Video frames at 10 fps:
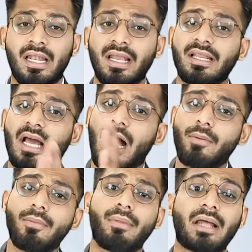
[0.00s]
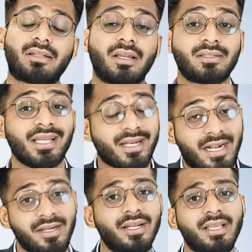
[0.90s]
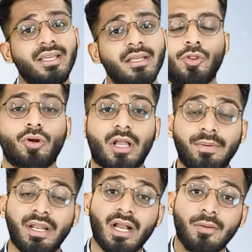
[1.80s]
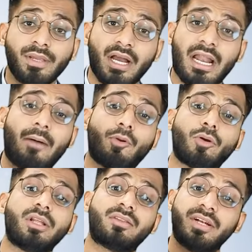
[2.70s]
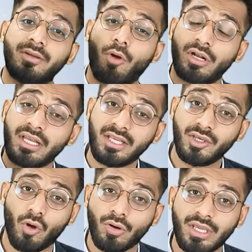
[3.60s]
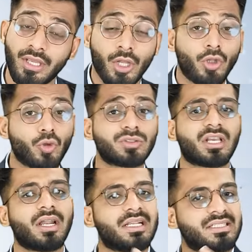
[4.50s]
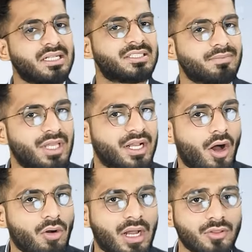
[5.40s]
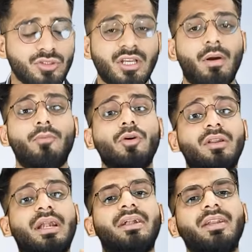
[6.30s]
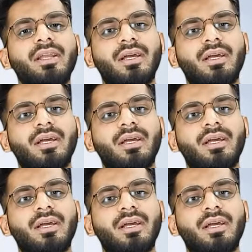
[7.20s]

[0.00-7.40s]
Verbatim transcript: लेकिन अब हम बात करते हैं रेंडरिंग की तो कभी ना कभी अगर आप लोगों ने थ्री मॉडलिंग की होगी तो उसका रिजल्ट जब देखा होगा तो जब हम लोग रेंडरिंग